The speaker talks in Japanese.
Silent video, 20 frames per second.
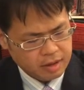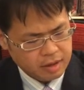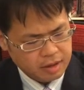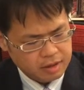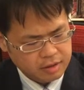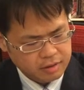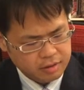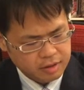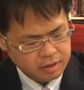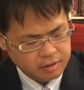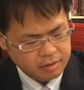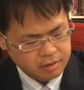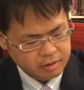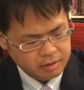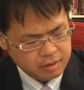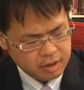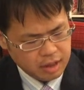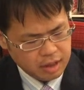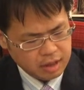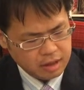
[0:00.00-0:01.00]

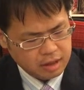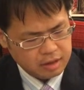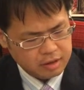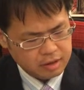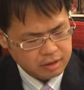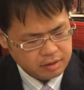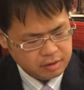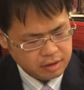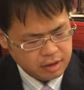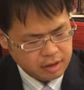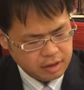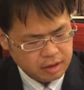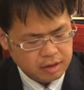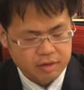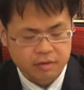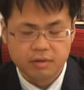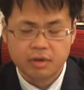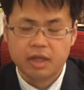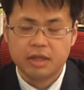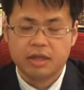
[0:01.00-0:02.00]
カジュアルあカジュアルじゃない
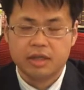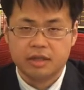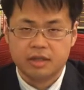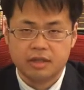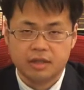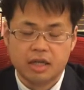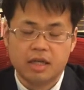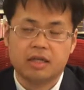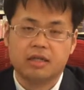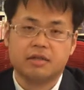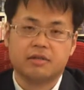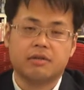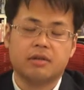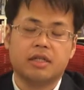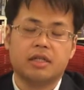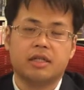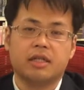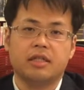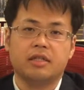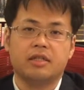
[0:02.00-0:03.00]
なストラテジーだ
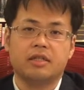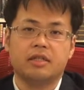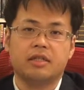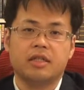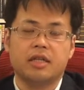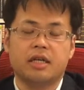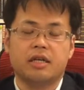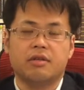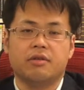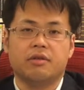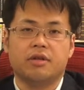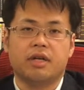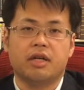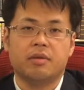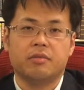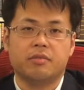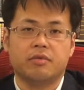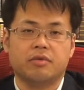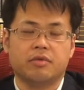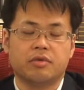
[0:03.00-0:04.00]
ストラテジー系の
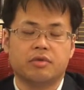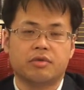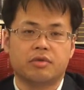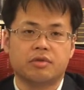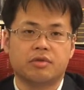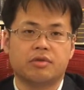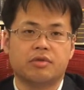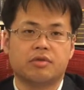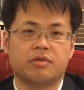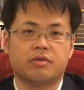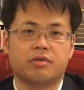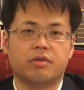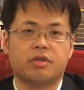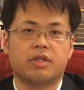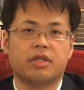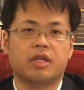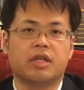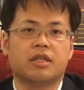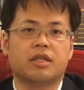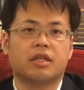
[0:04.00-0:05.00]
ゲームをちょっと作ること
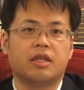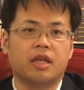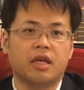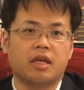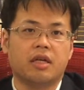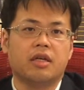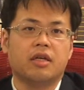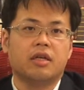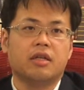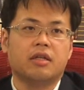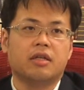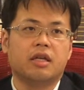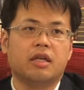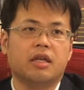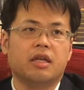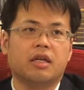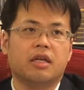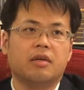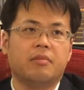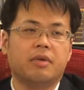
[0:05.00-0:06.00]
になって
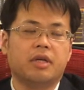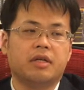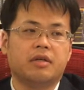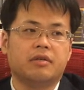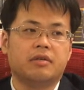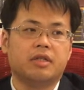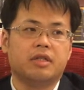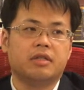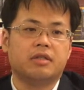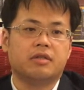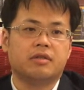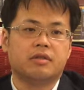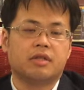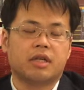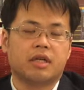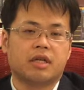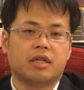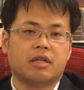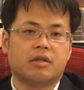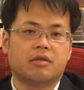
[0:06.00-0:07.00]
で今いる人数
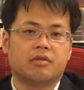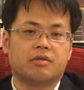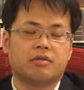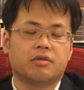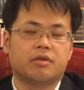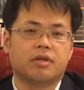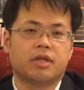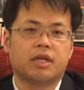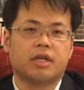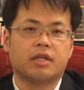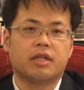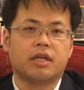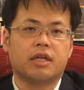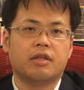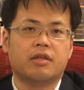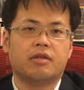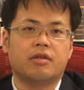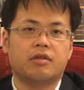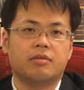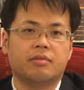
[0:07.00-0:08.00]
だけだとちょっと足りな
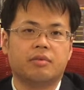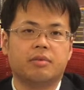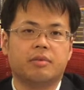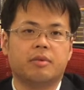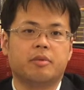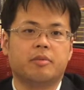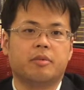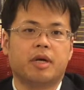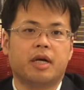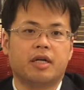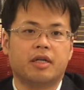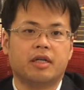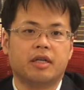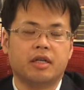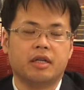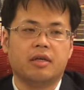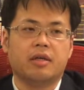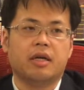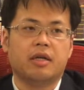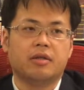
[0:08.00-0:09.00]
いっていう部分もあ
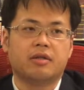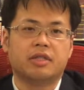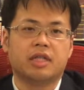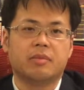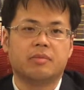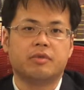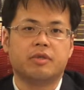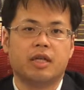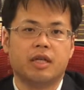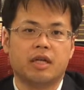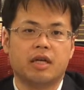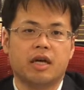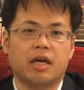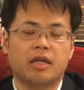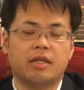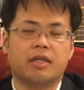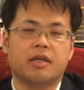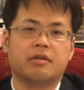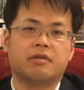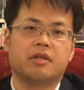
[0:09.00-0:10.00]
りあのサブで
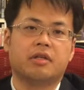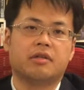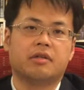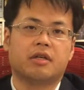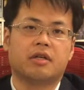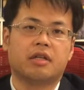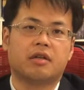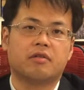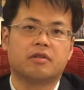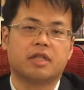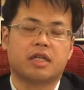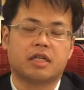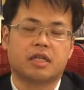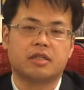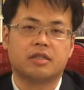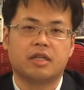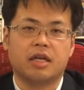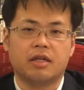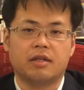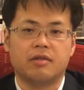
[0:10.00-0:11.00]
入ってくれる方を
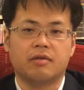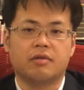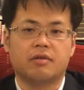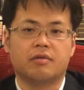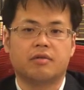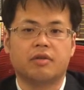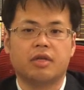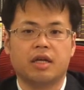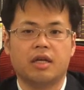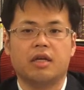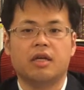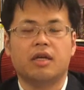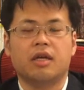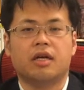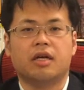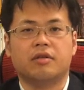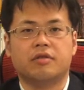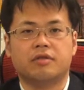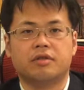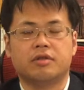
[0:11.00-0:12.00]
探したいということで
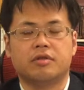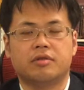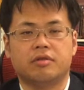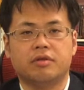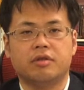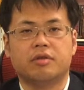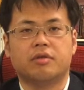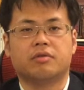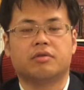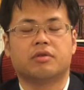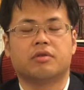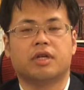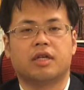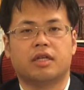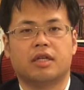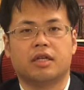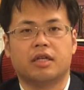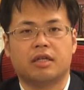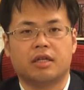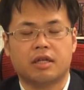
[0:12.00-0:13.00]
あのちの方にご相
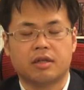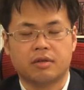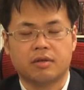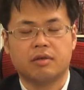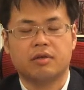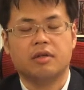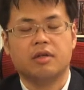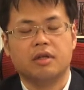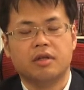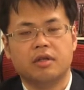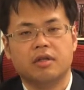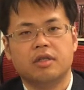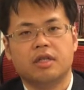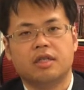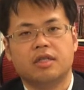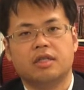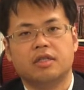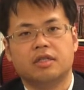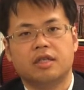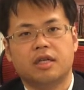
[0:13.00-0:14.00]
談いただいたと
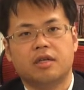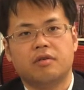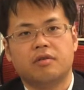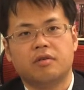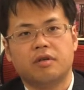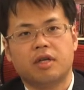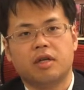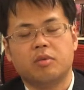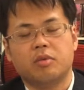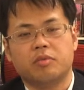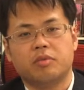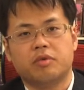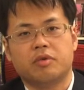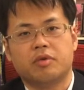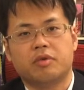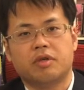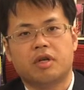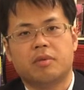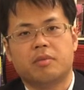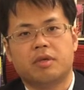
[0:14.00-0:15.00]
で実際あの
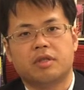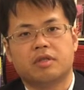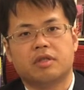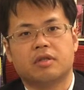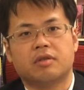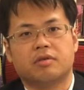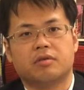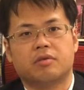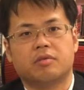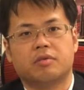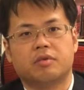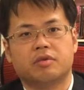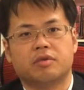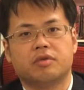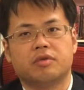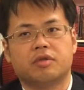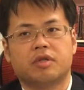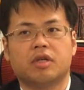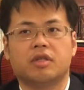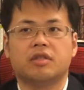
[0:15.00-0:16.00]
ゲームプログラマーさんの方募
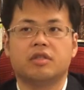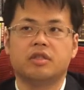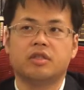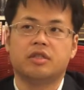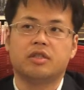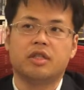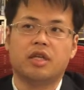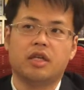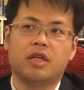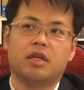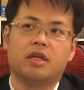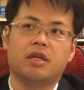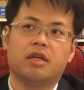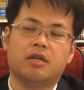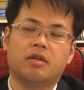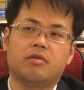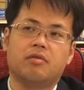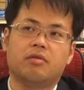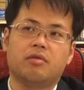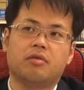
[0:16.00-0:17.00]
集開始して、
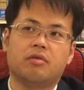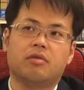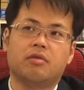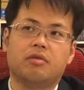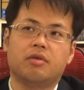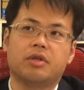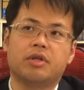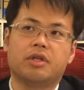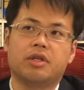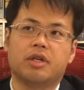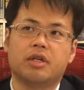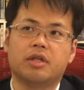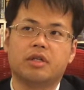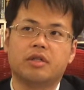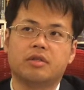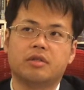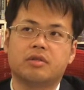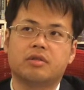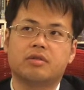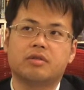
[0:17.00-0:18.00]
えーと1ヶ
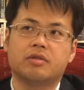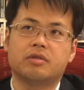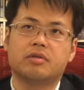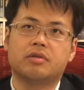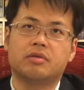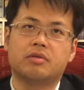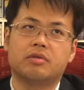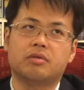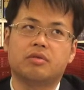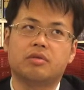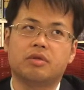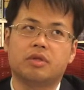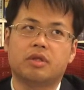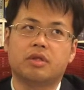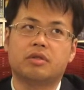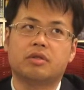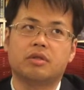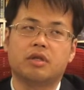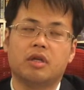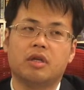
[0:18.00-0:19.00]
月ちょい
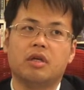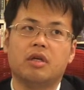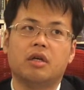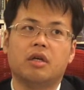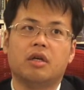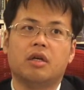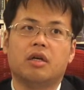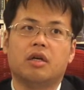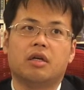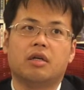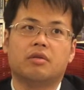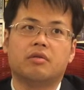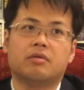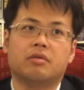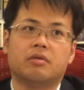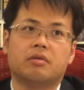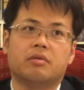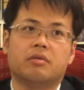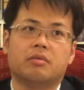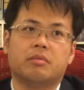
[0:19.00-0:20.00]
ですねあ
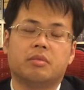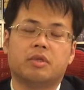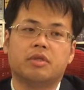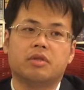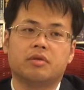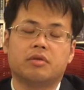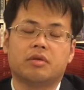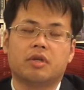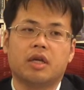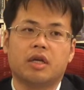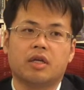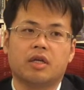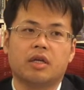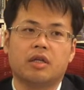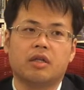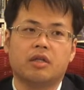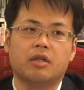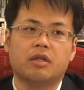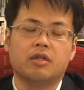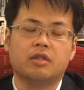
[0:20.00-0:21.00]
のまあ、ちょっと経
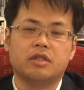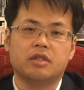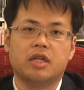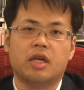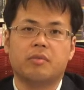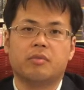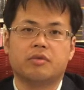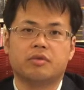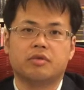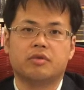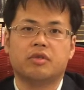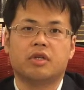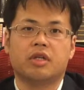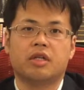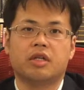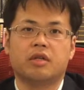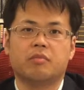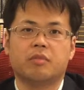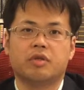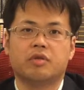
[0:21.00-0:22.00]
験自体もそん
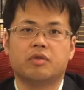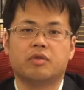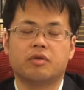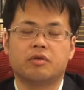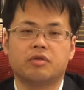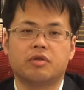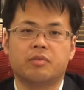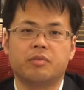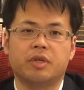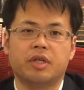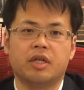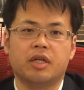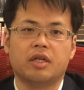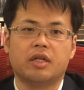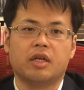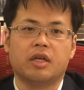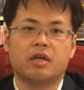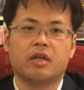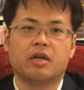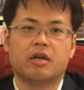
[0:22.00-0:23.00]
なに、まあ、それこそ未
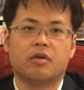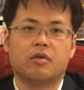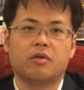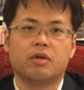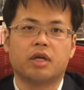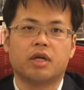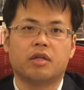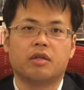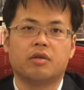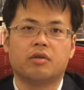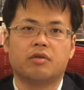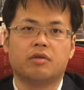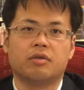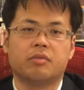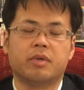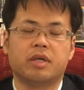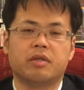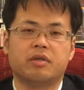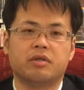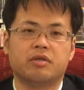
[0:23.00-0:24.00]
経験から OK というふう
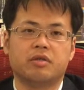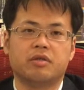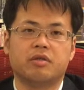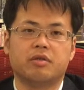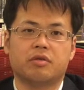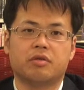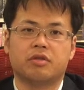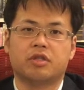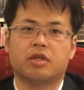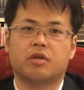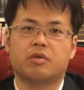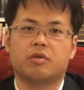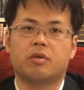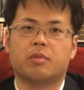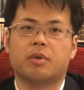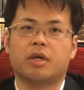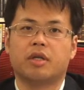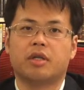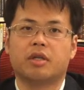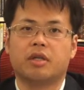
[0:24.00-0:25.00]
に間口を広くしたこ
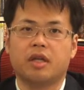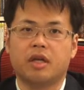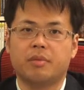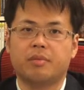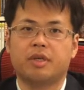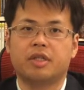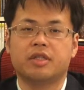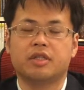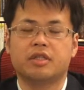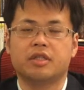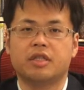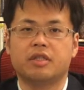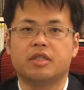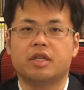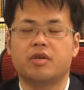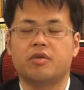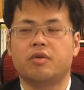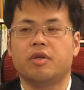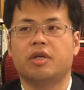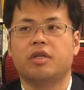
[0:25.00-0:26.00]
ともあって、まあ、実
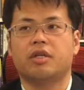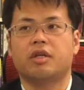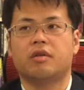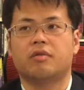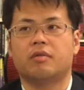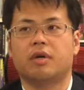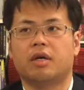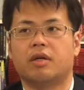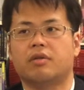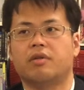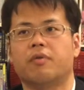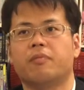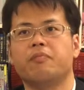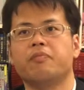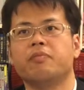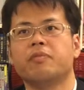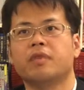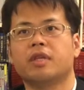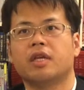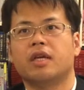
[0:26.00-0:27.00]
際採用できたのはあの、
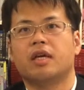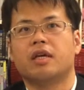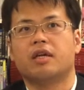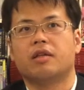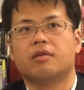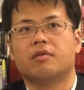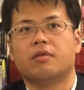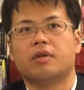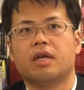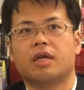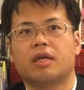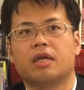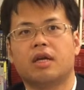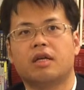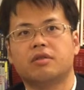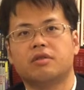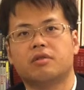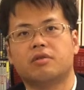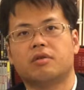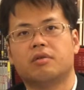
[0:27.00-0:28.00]
えー、と経
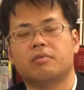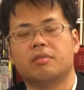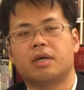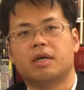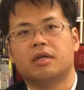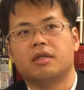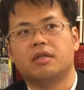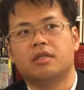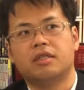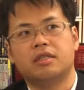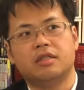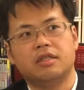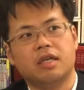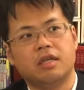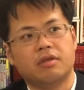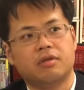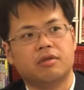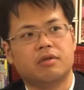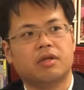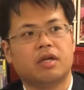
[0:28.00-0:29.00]
験ちょっと、まあ、1
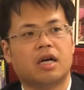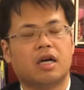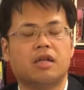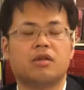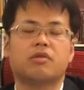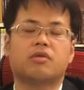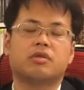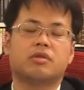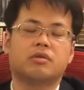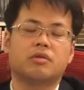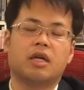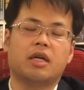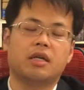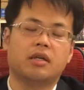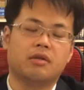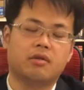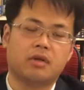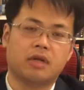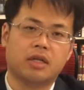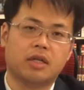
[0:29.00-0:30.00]
年というか半年ぐら
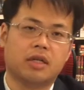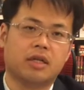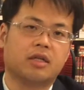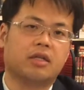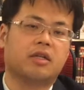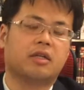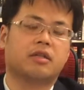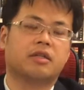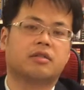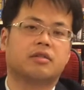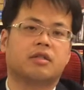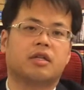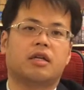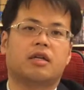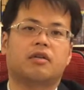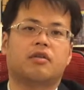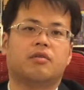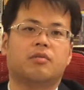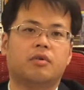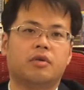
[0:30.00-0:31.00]
いの方だったんですけ
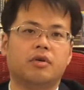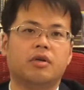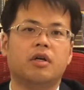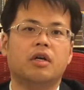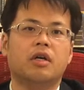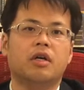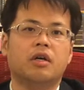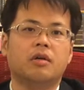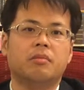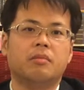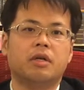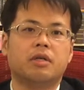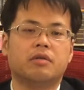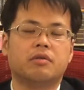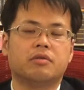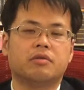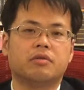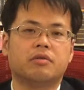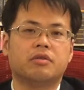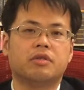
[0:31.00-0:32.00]
れども、まあ、あ
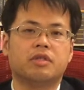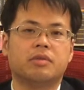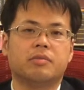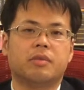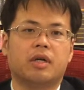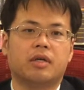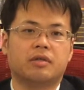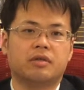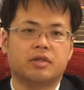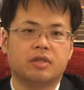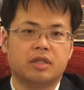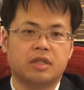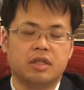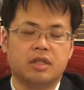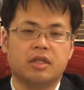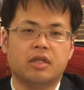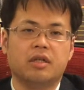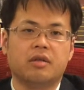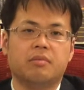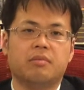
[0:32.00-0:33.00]
の筋もある
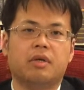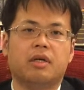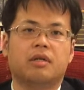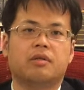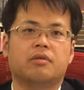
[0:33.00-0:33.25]
し、まあ、あ